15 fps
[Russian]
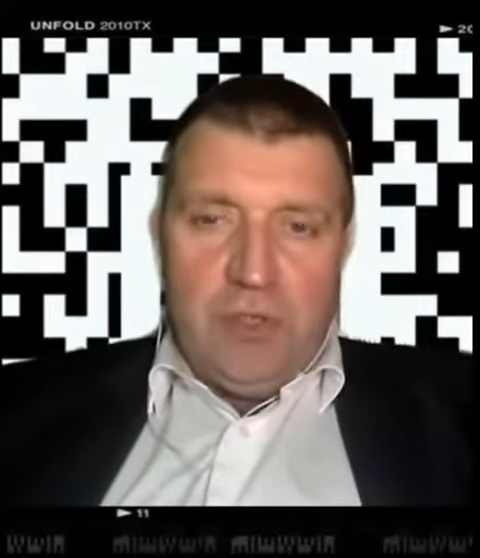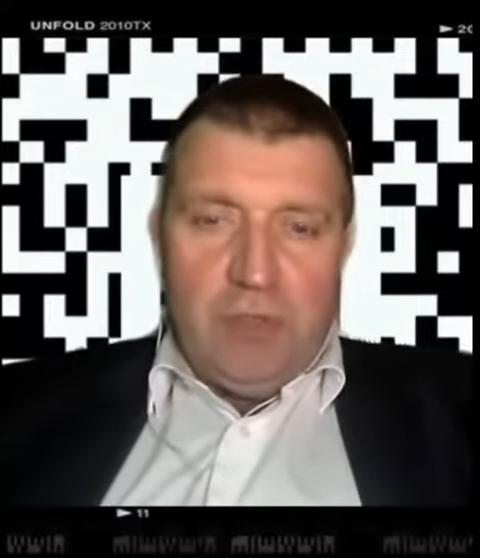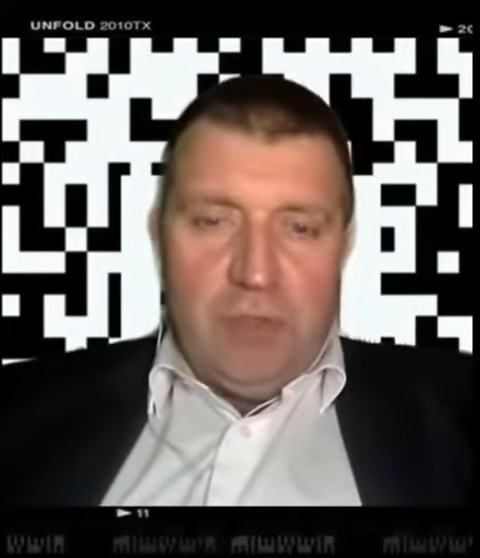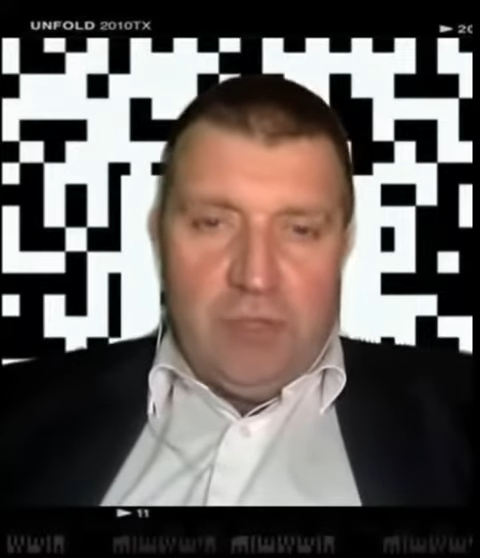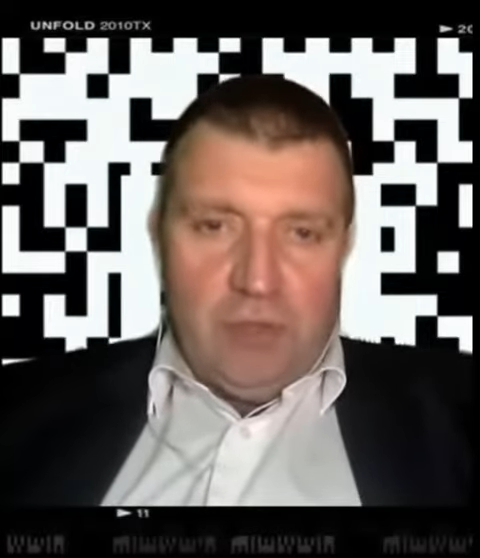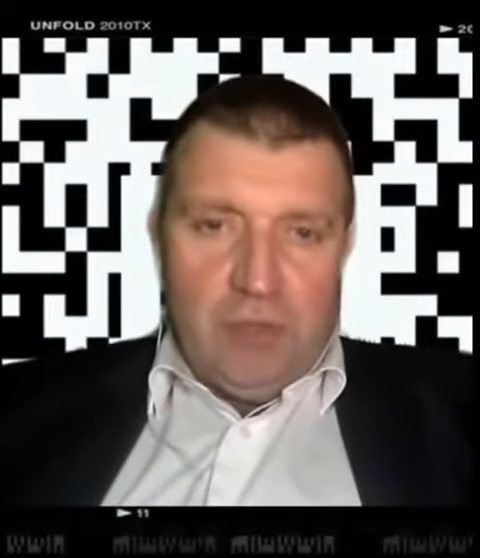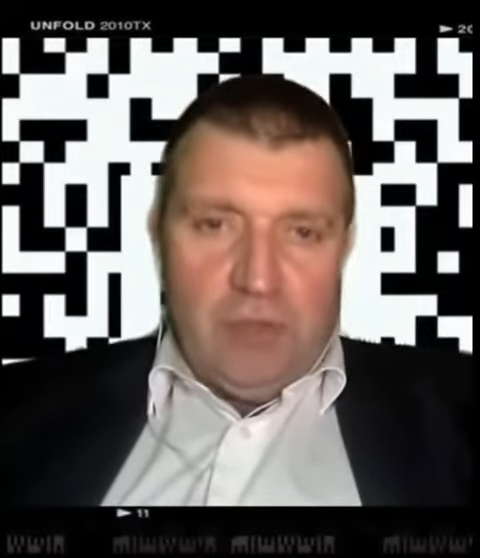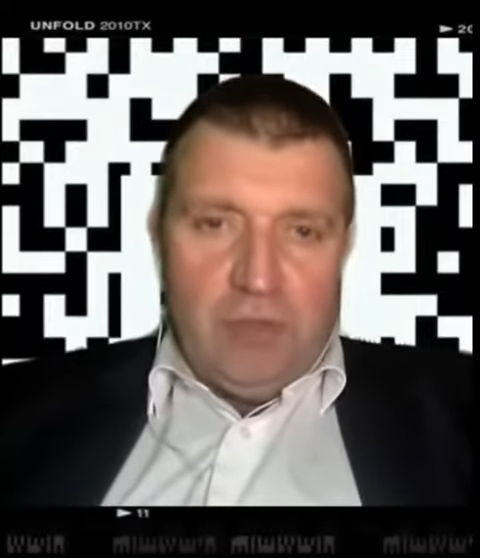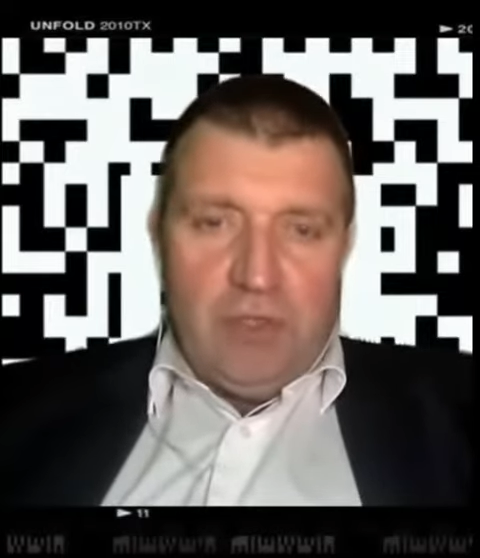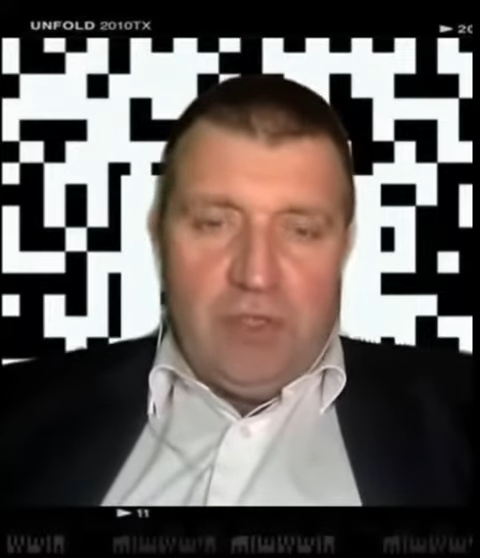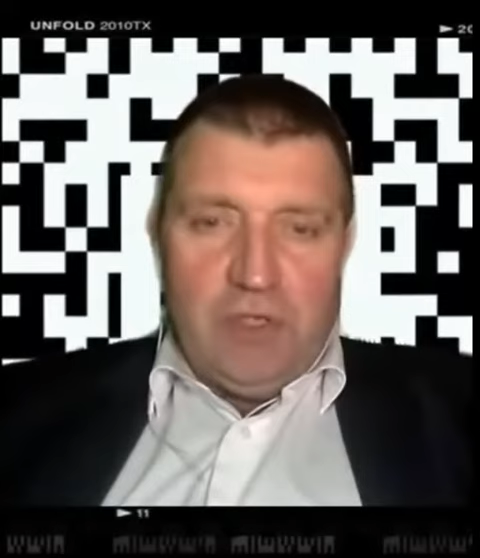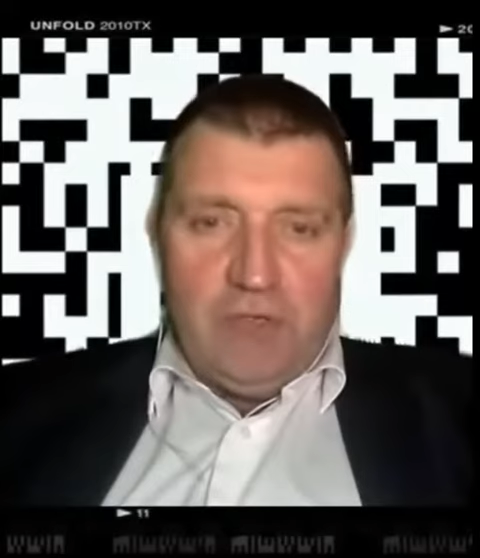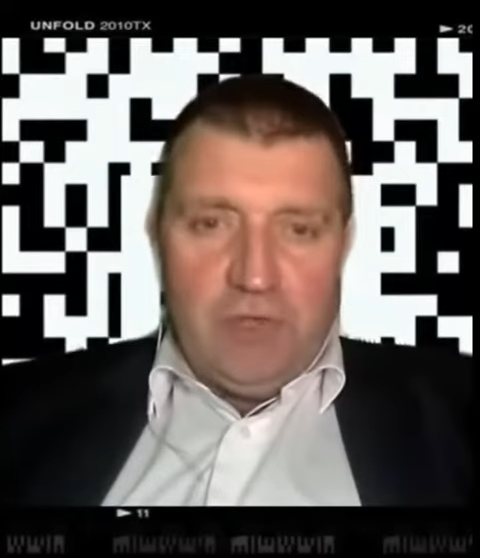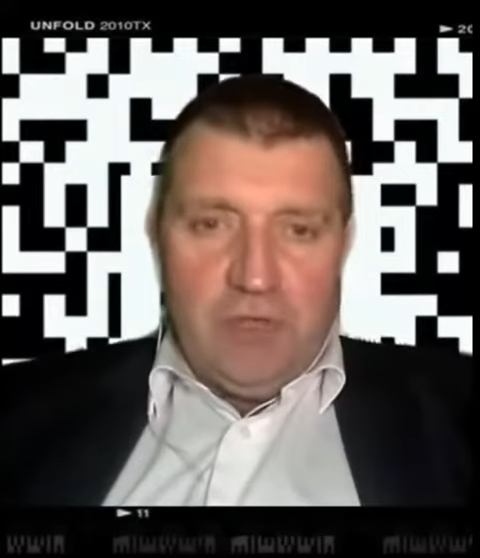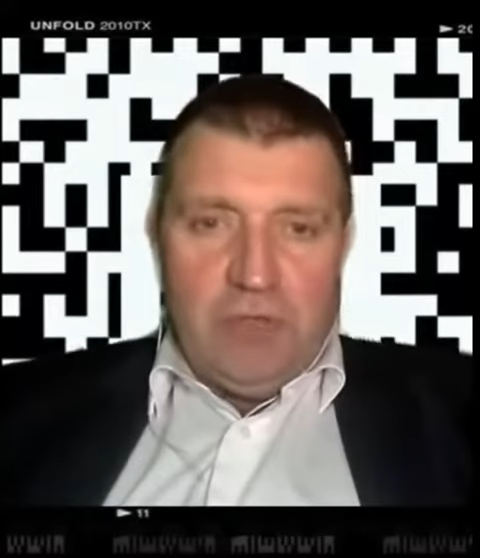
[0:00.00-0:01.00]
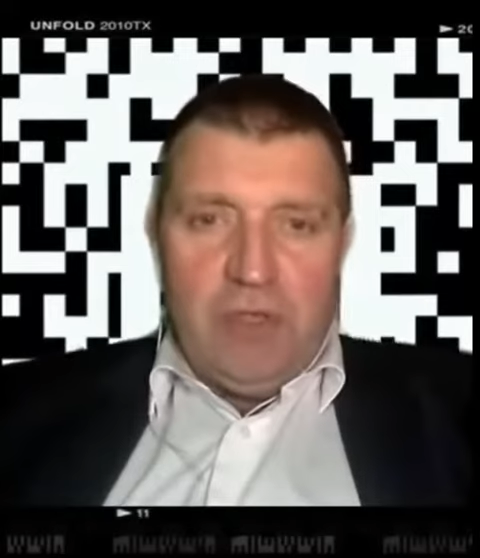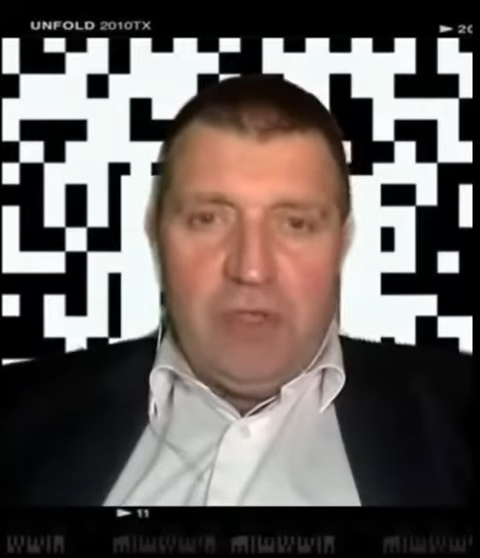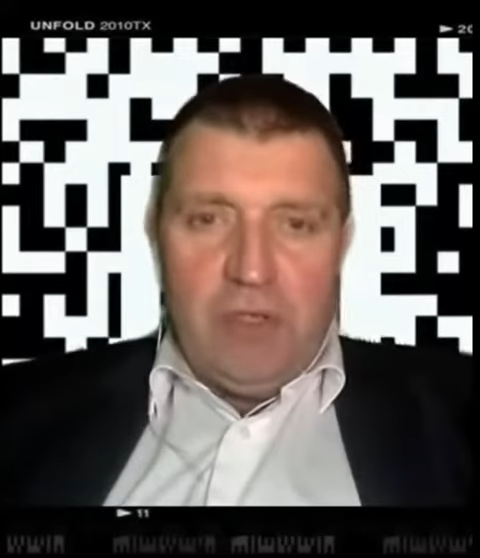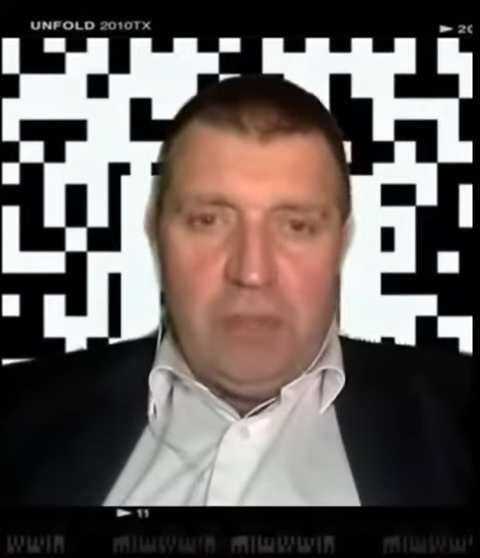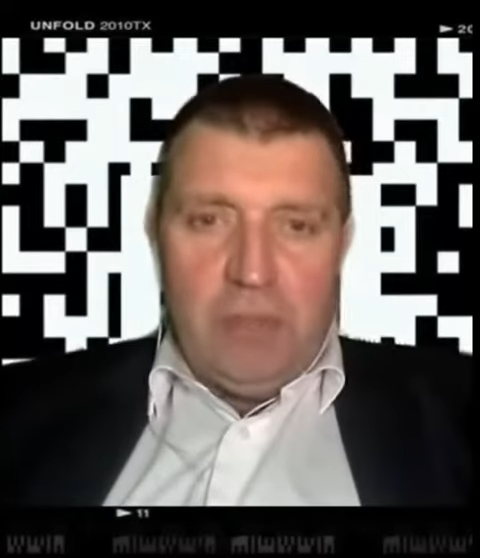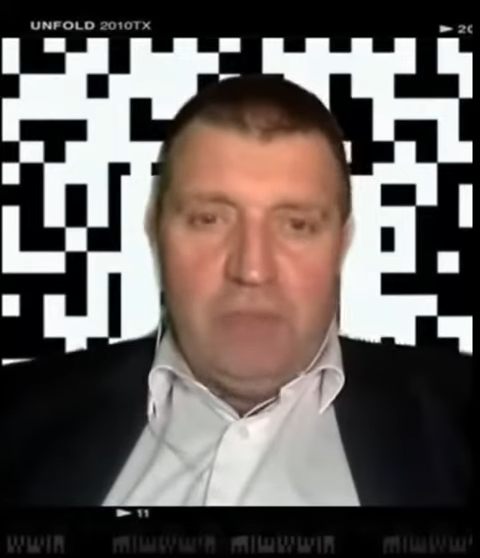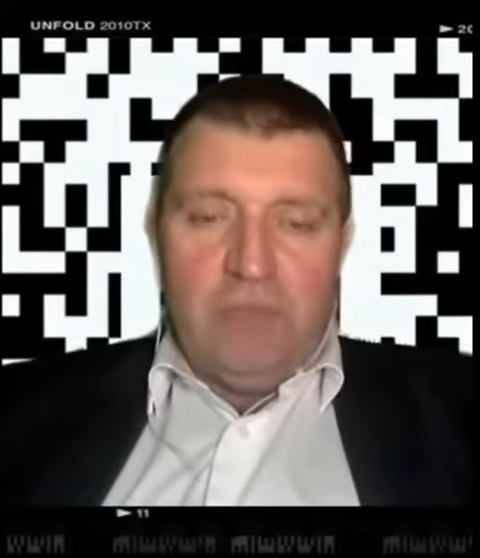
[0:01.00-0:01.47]
который тебя с
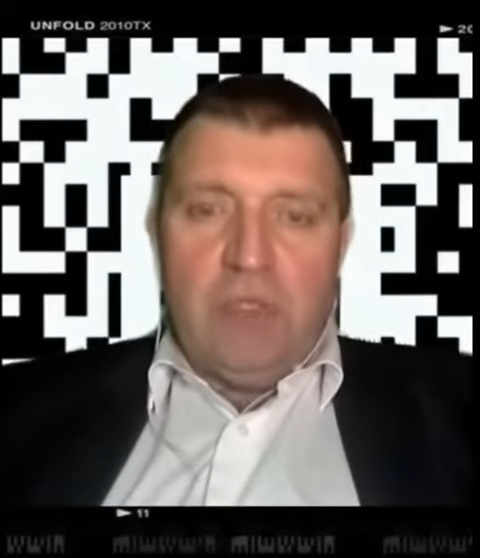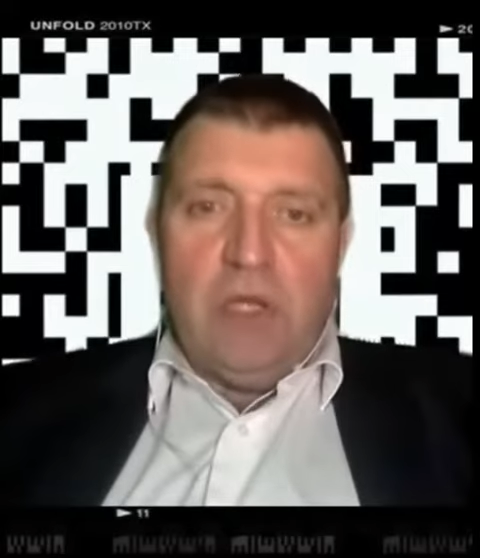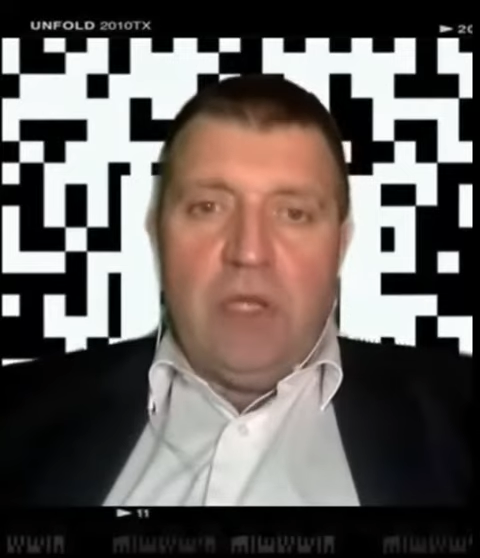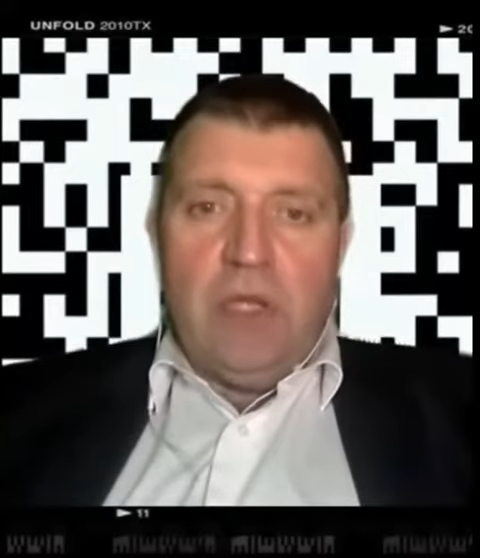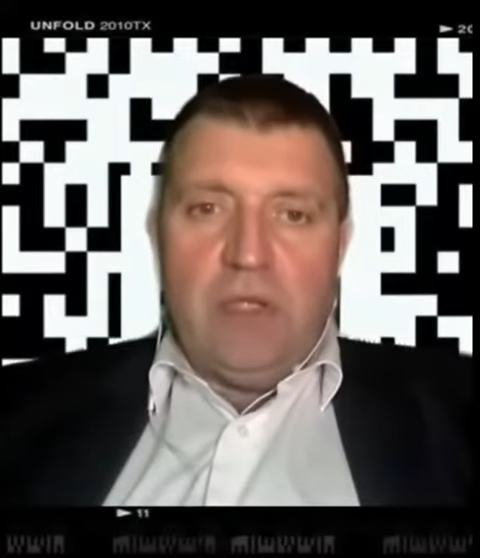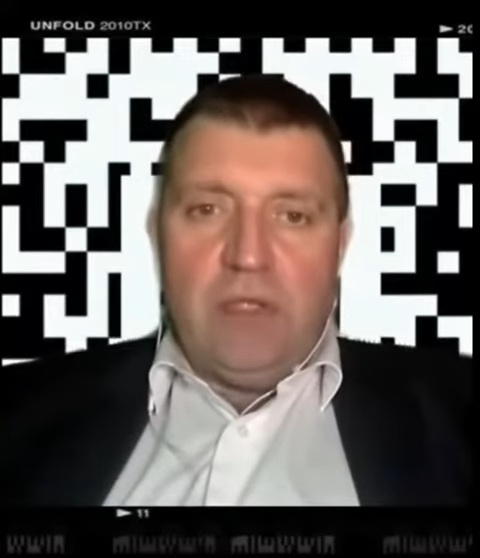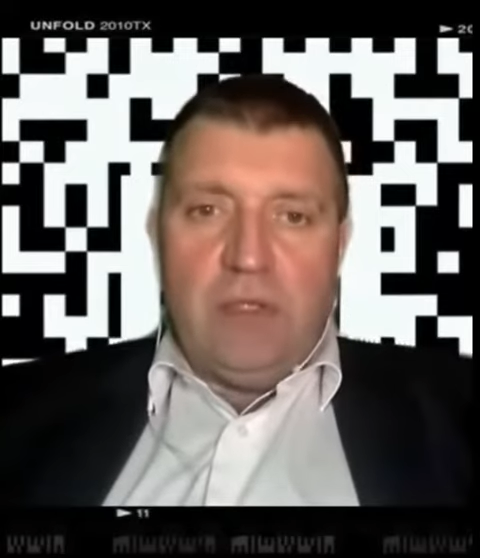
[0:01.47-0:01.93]
вышиванками встретит.